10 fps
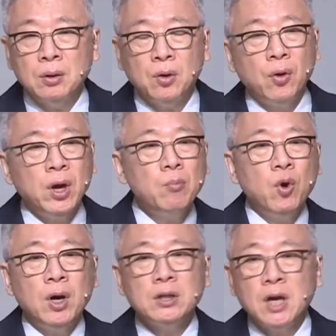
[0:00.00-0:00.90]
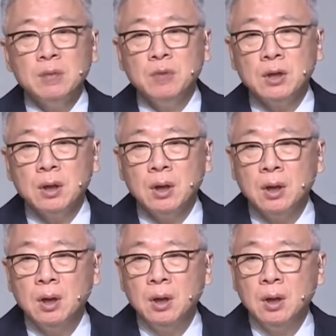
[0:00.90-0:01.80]
교회 뭐하러 다닙니까?
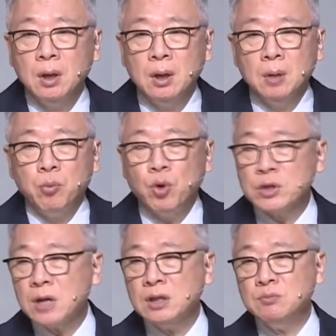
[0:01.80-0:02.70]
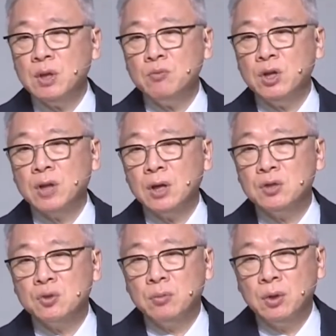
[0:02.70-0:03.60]
포상금 때문에
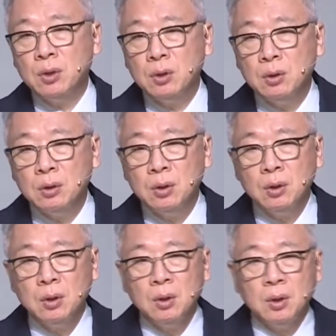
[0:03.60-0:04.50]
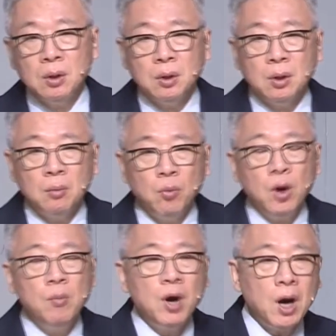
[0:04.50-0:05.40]
다니죠, 뭐.
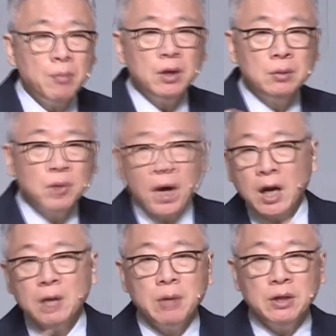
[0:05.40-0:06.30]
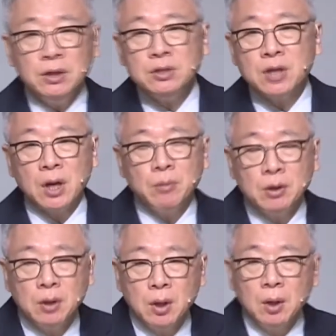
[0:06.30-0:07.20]
뭐, 뭐 하면은, 뭐, 하나님의 일을
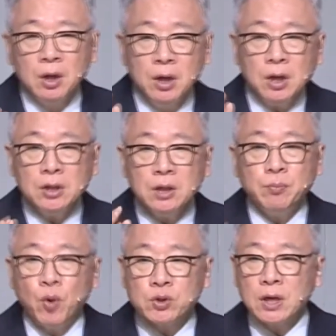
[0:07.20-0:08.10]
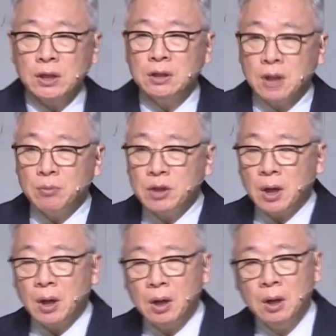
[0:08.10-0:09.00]
잘하면 이런 이런 보상이
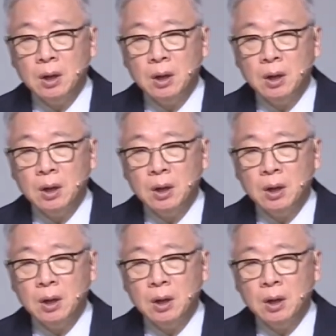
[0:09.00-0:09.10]
있답니다.